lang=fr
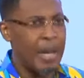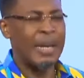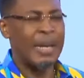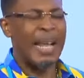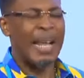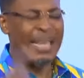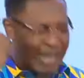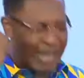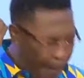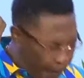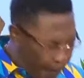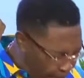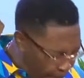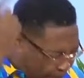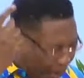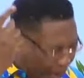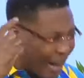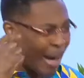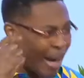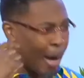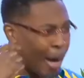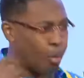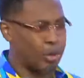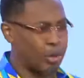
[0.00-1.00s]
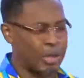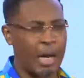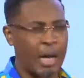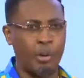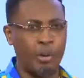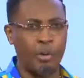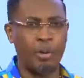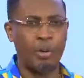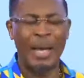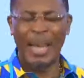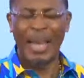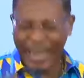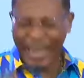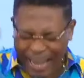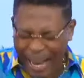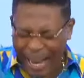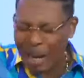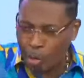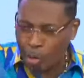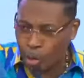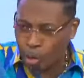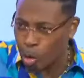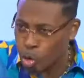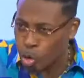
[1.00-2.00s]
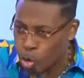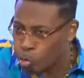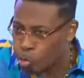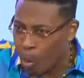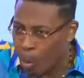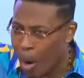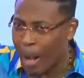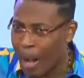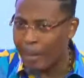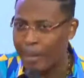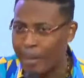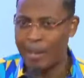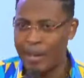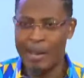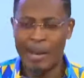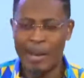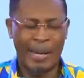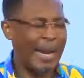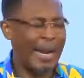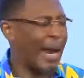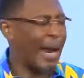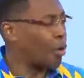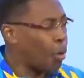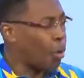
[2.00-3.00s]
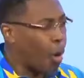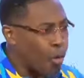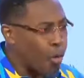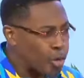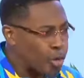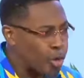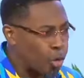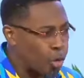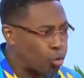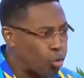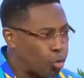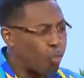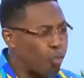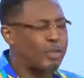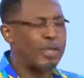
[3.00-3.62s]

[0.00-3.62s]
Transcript: Les appeler au salut. Quel que soit l'endroit où ils se trouvent,